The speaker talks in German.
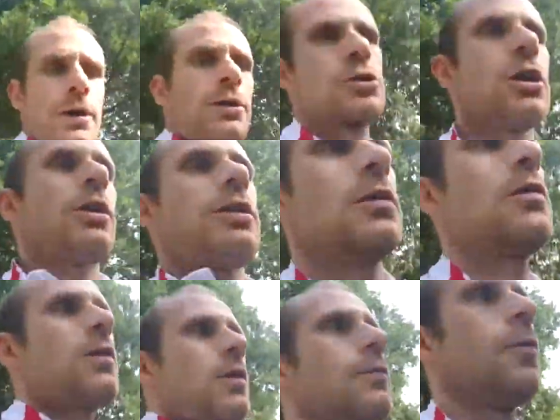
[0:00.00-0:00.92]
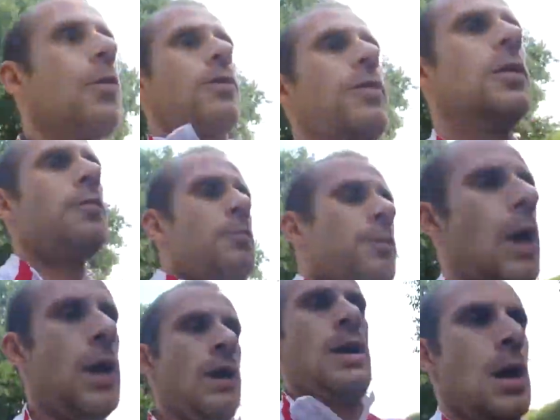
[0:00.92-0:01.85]
ich starte jetzt die Woche 7.
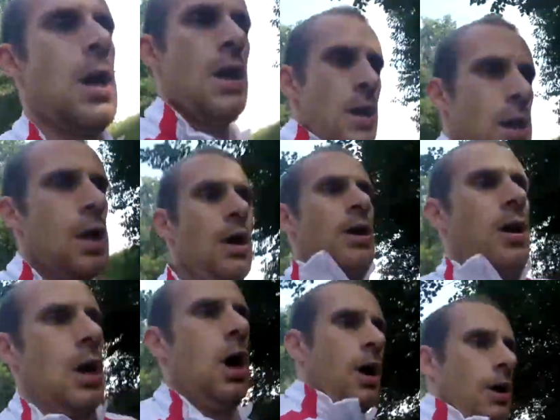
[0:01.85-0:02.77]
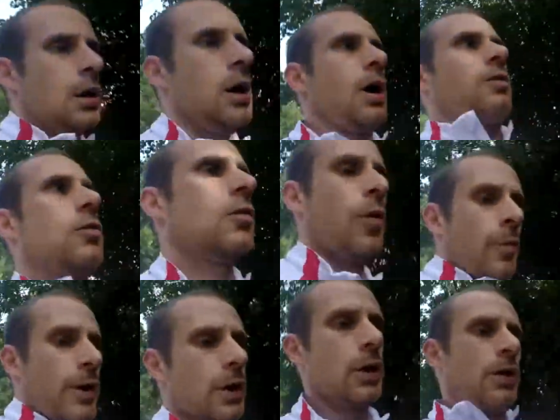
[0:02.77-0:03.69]
Das ist
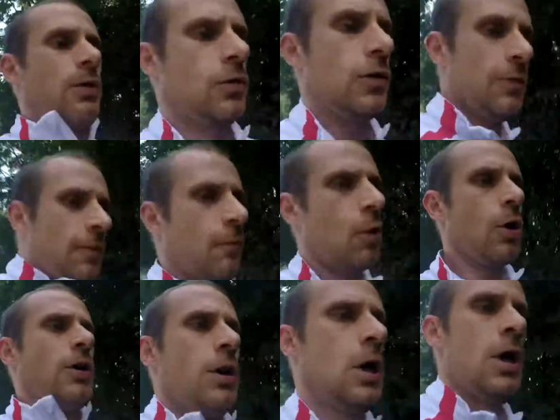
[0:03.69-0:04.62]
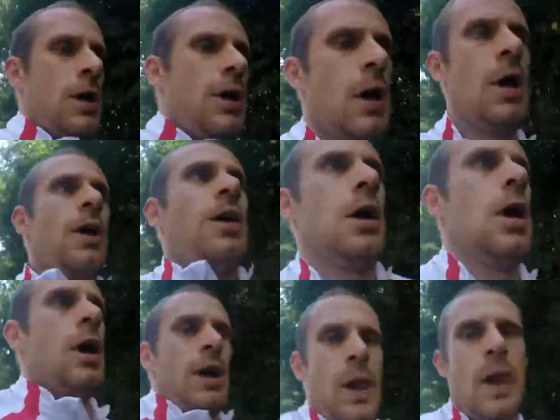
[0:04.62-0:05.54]
nochmal eine intensive Woche.
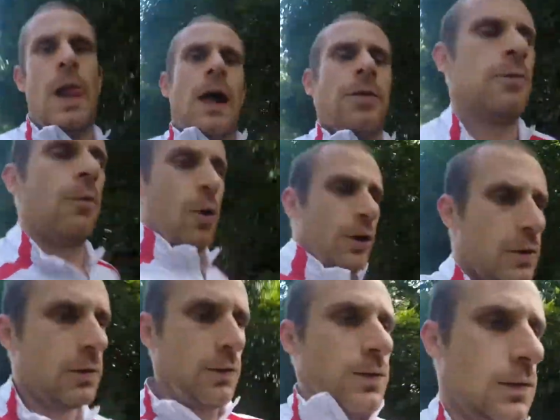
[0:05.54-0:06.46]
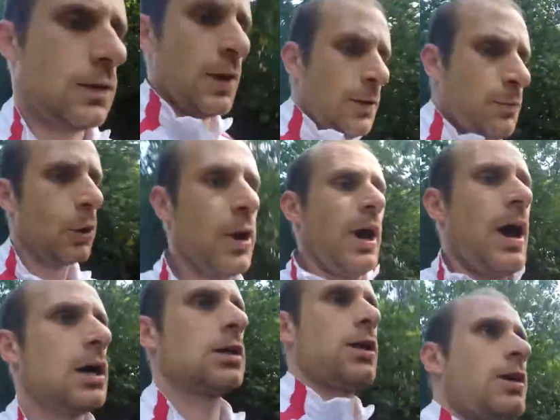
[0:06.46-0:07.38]
Also Woche 7 8
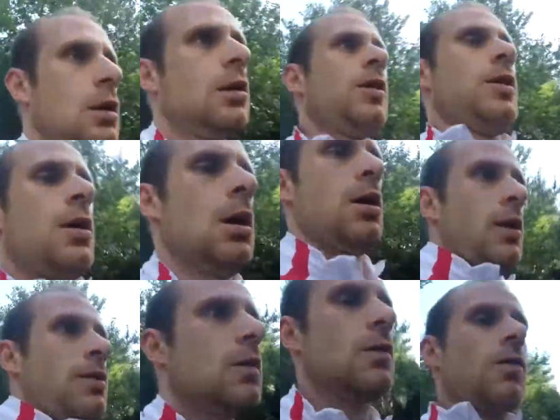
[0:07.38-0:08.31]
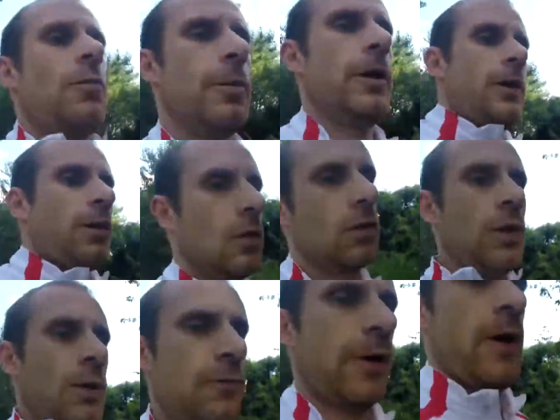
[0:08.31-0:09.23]
ist jetzt nochmal
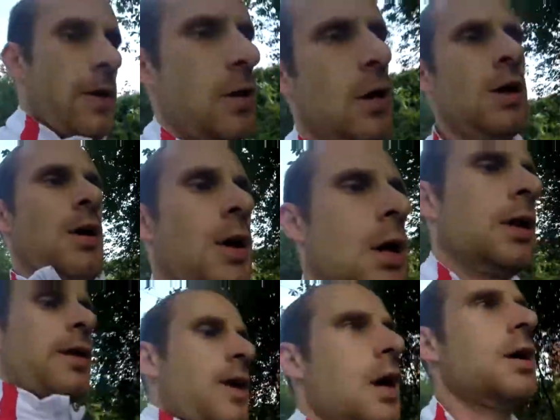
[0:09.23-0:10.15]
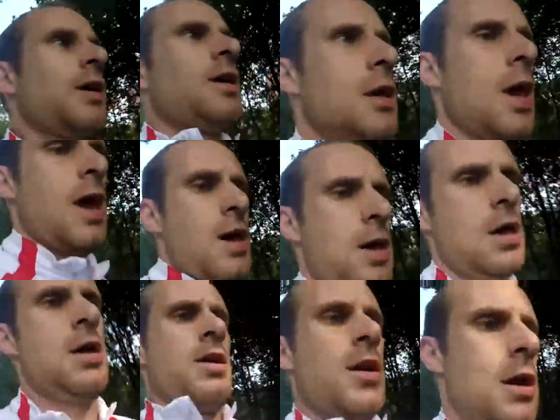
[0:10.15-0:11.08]
intensiv. Danach gehe ich
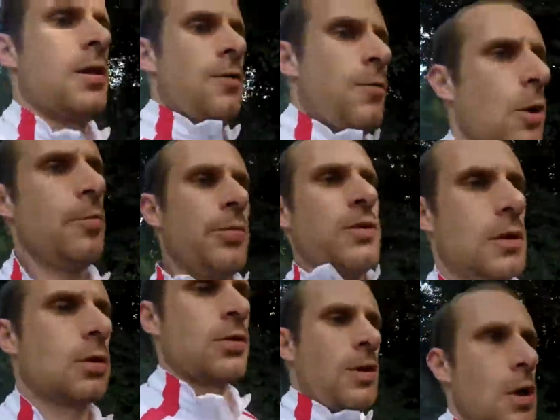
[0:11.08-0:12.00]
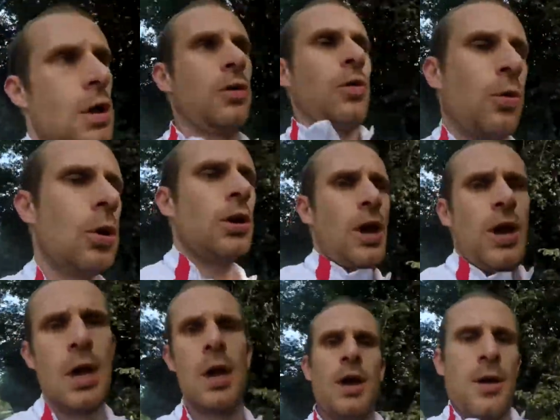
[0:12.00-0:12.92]
eine Woche ein bisschen zurück,
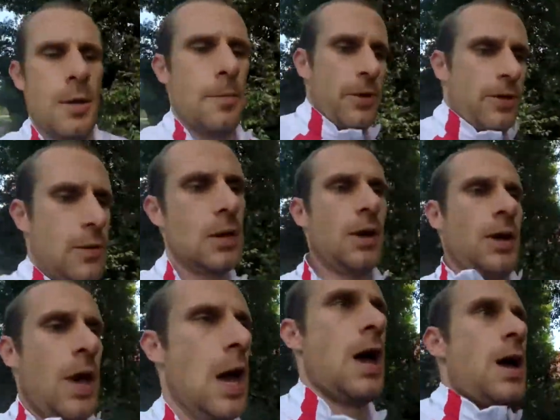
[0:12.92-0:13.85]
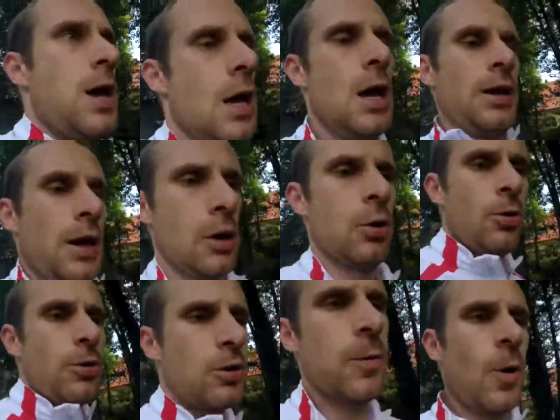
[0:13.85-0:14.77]
bisschen eine
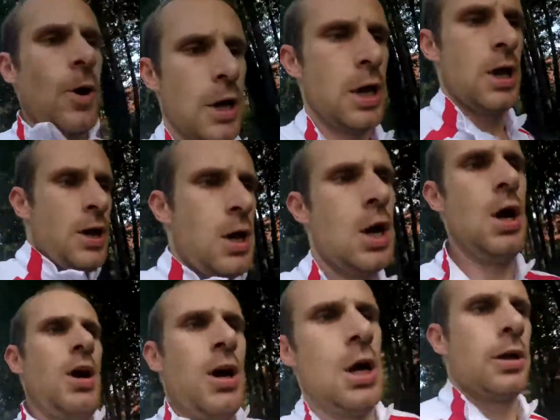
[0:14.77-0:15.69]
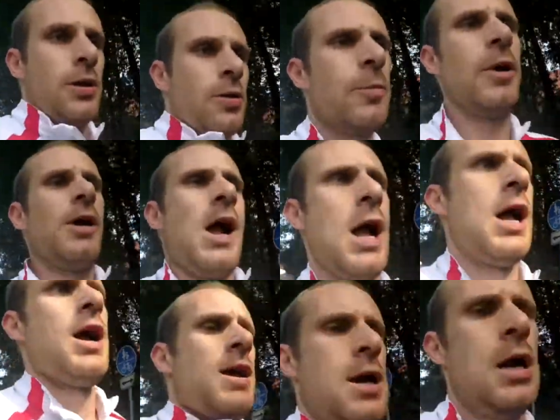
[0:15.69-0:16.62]
Erholungswoche, dann nochmal
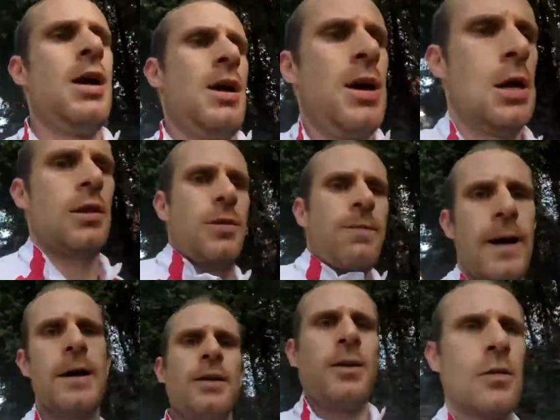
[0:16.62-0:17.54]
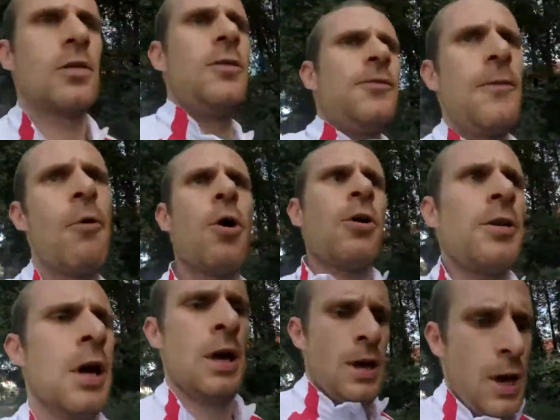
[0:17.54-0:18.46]
zwei intensive Wochen,
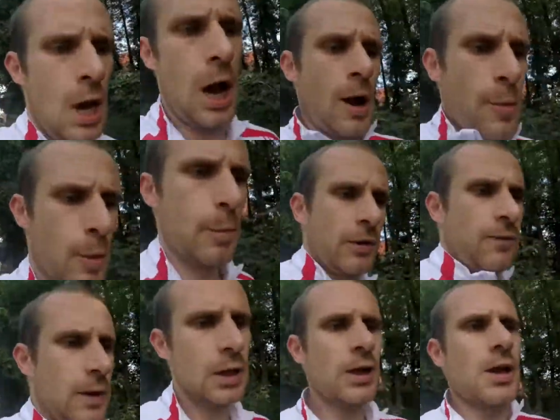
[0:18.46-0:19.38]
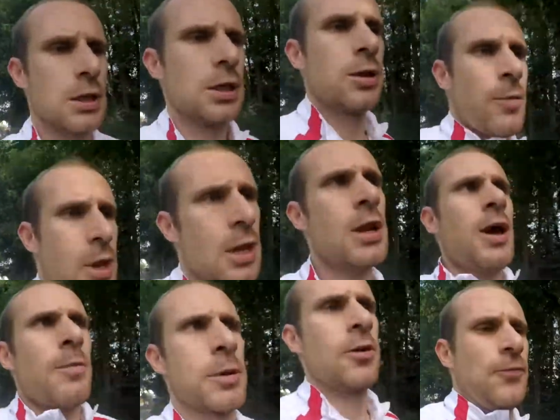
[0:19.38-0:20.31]
aber mit weniger Kilometern,
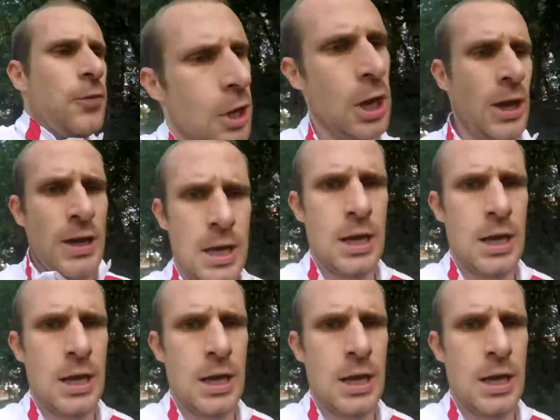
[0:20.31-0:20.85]
aber dafür